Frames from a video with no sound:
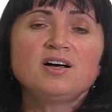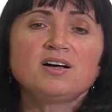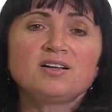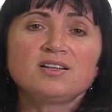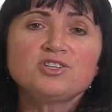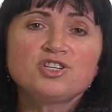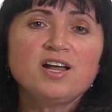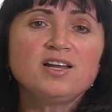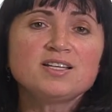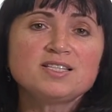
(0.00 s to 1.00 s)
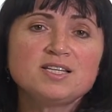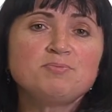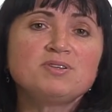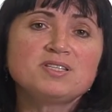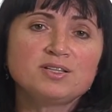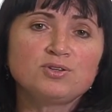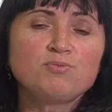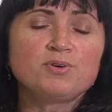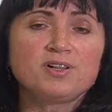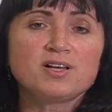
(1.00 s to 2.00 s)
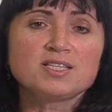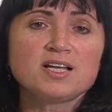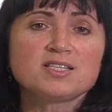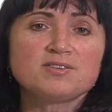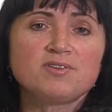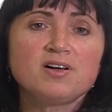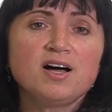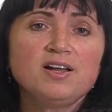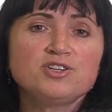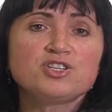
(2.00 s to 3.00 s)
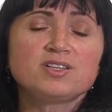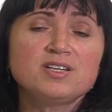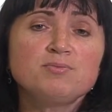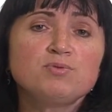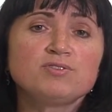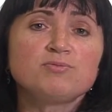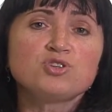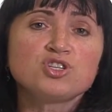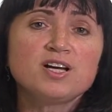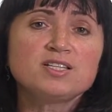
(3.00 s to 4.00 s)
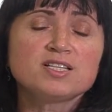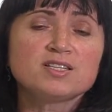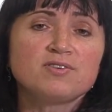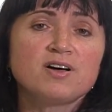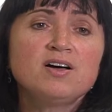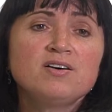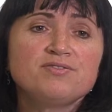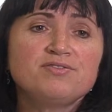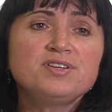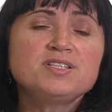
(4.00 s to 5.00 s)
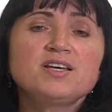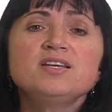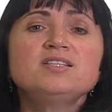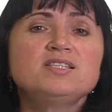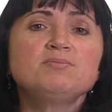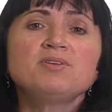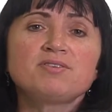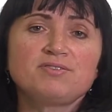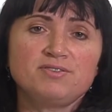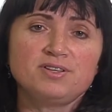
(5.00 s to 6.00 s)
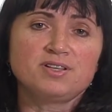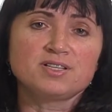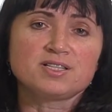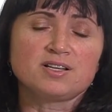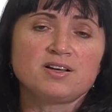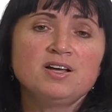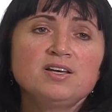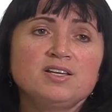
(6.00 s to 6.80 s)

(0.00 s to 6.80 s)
А начальная степень синдрома релаксации влагалища требует вмешательства в виде интимного фитнеса.